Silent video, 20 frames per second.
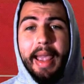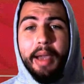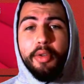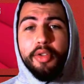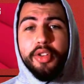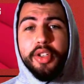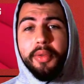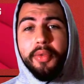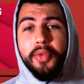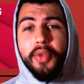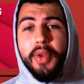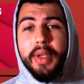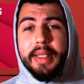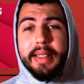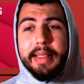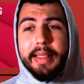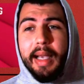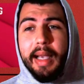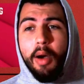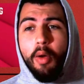Eu já
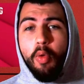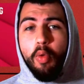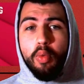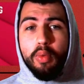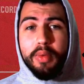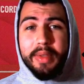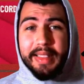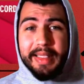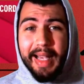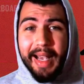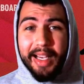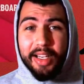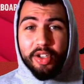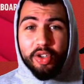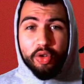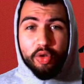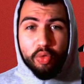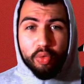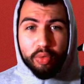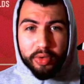fiz alguns
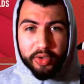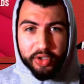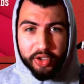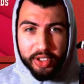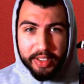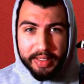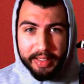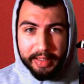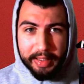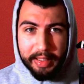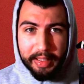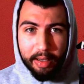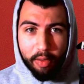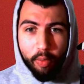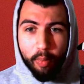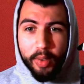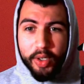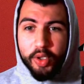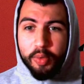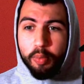ajustes aqui,
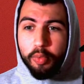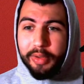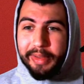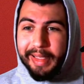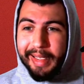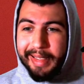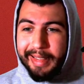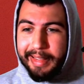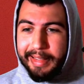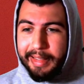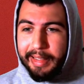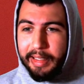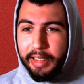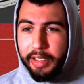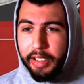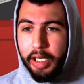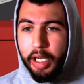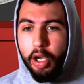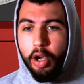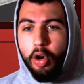algumas
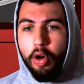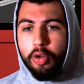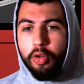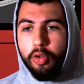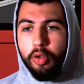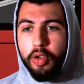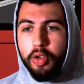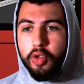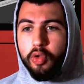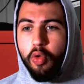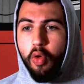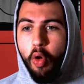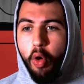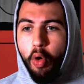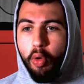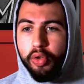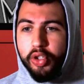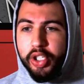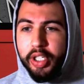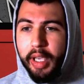mudanças no nosso
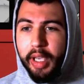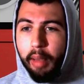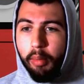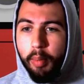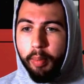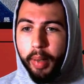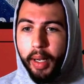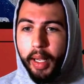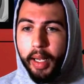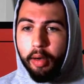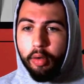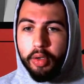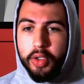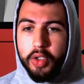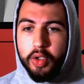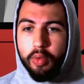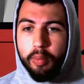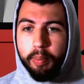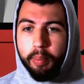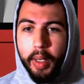coach game plan, no
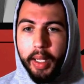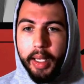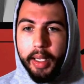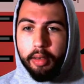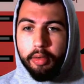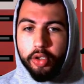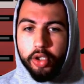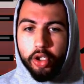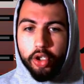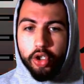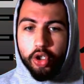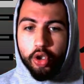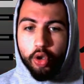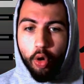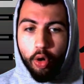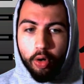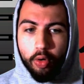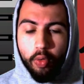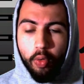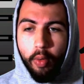nosso plano de
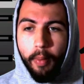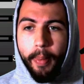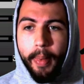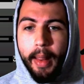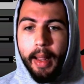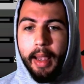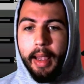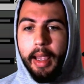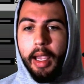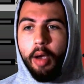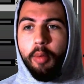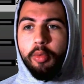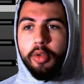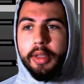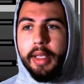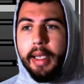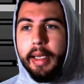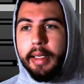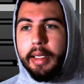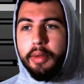jogo. Eu
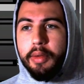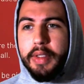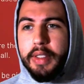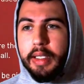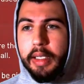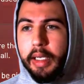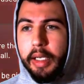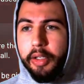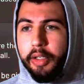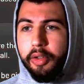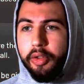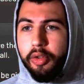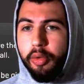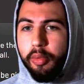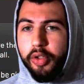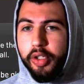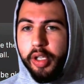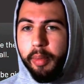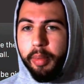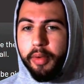mudei seguinte, deixa eu
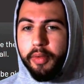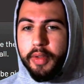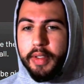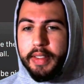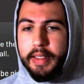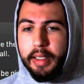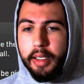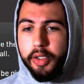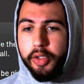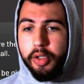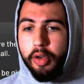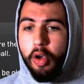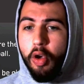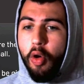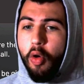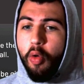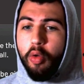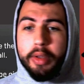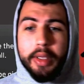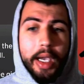mostrar para vocês.
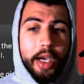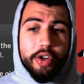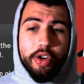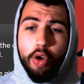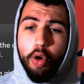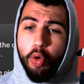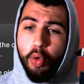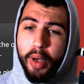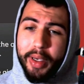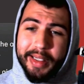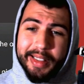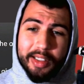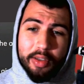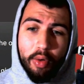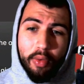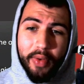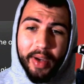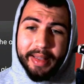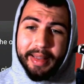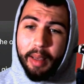O D'Angelo
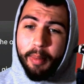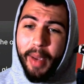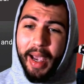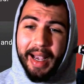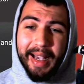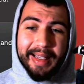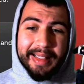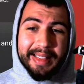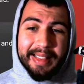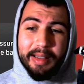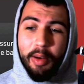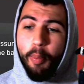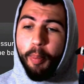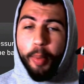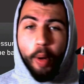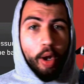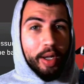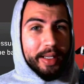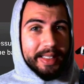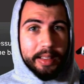Russell vai ter marcação
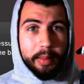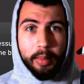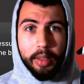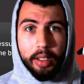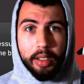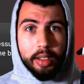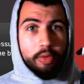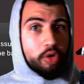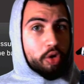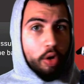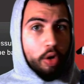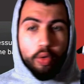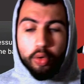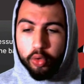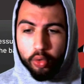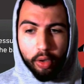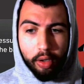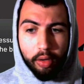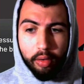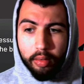próxima, o jogo
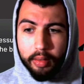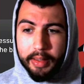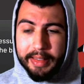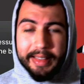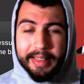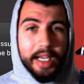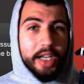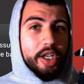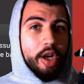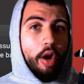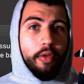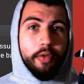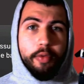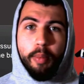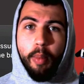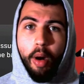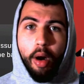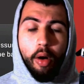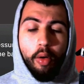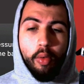todo, seja
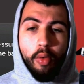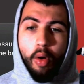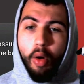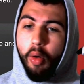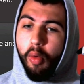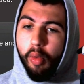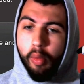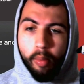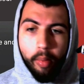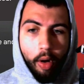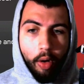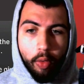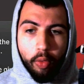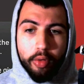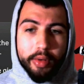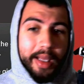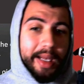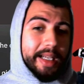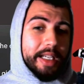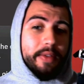off-ball ou on-ball.
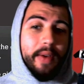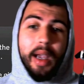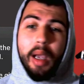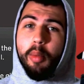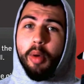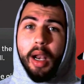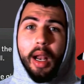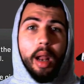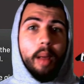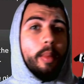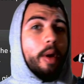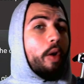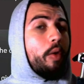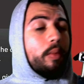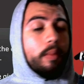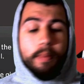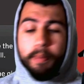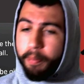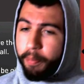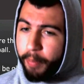Quando ele tiver com a bola na mão,
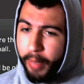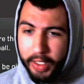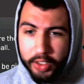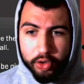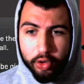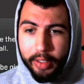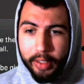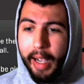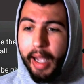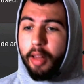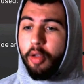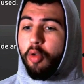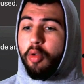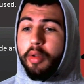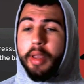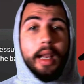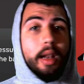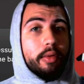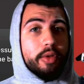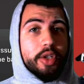pressionado.
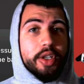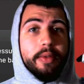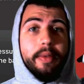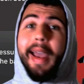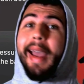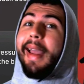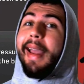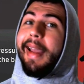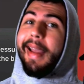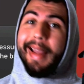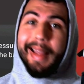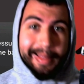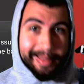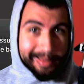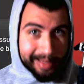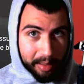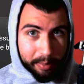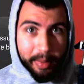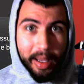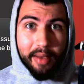Quando ele não tiver,
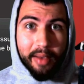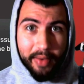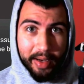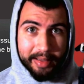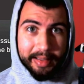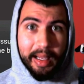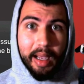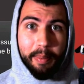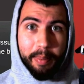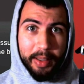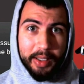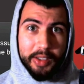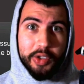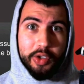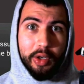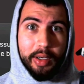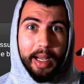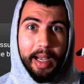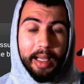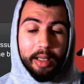também vai estar
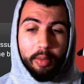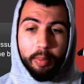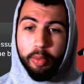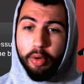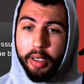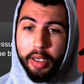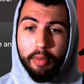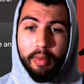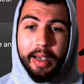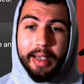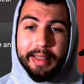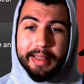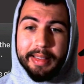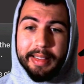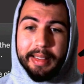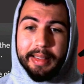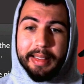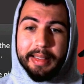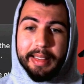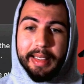pressionado, porque eu
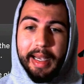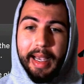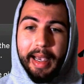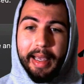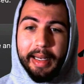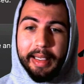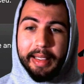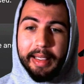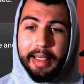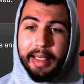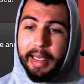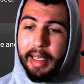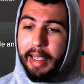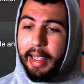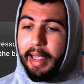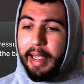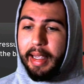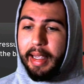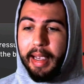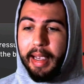cansei desse cara aqui
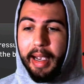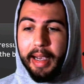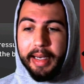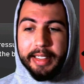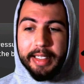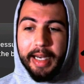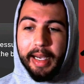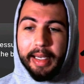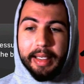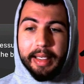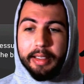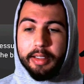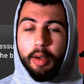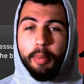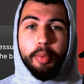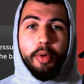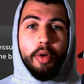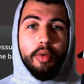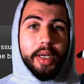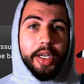achar que só
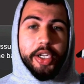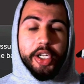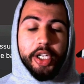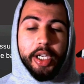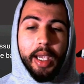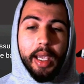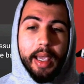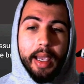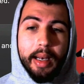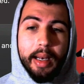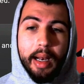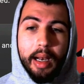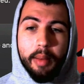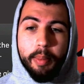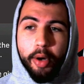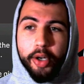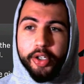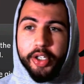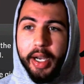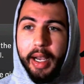porque eu critiquei ele, ele
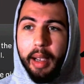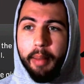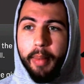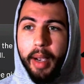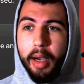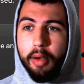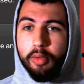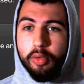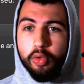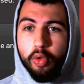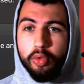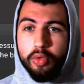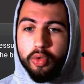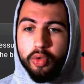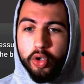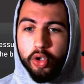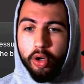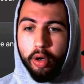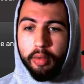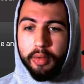pode acabar com todos
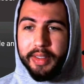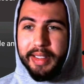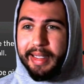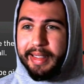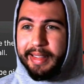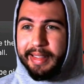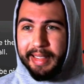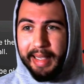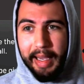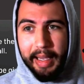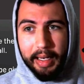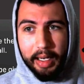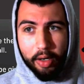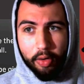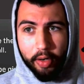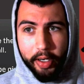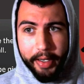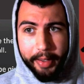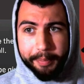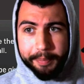os jogos da série
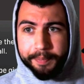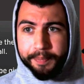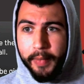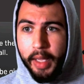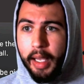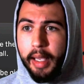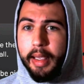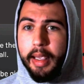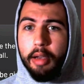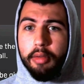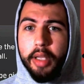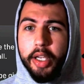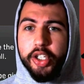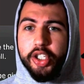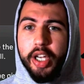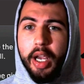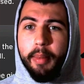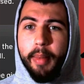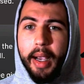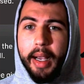agora. E eu
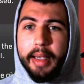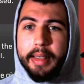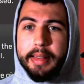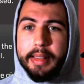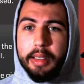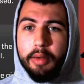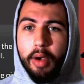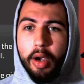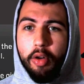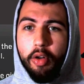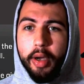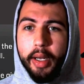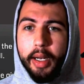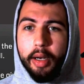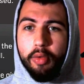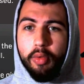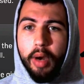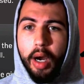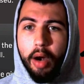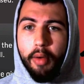deixei a marcação agora
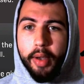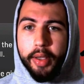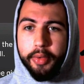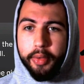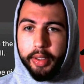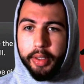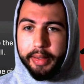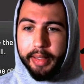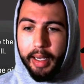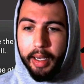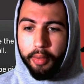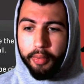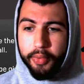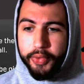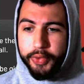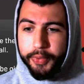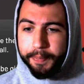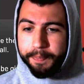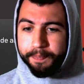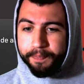no Carl Anthony
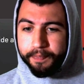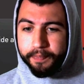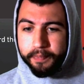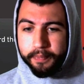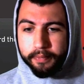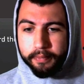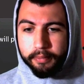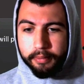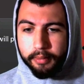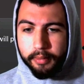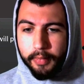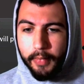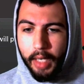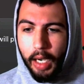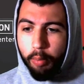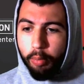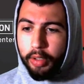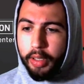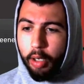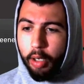Towns.
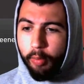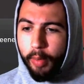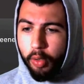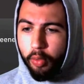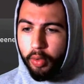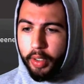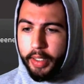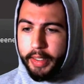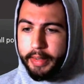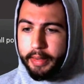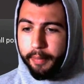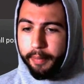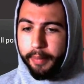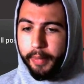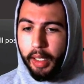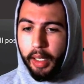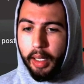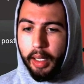Eu mudei uma coisa.